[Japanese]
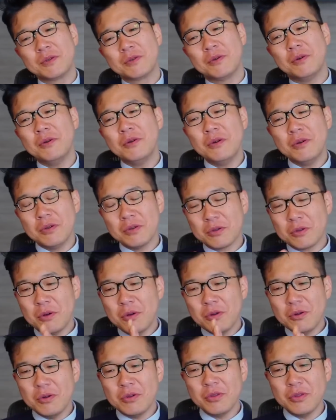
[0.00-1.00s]

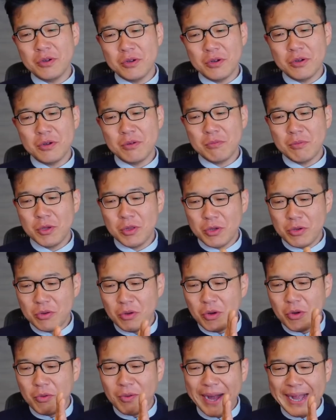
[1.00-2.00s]
個々のもの
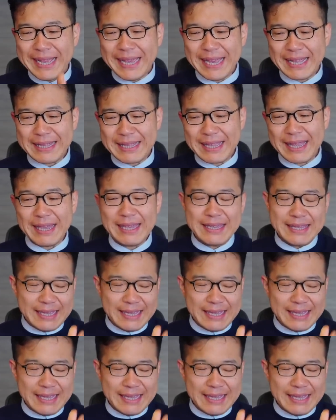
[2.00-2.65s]
を分けて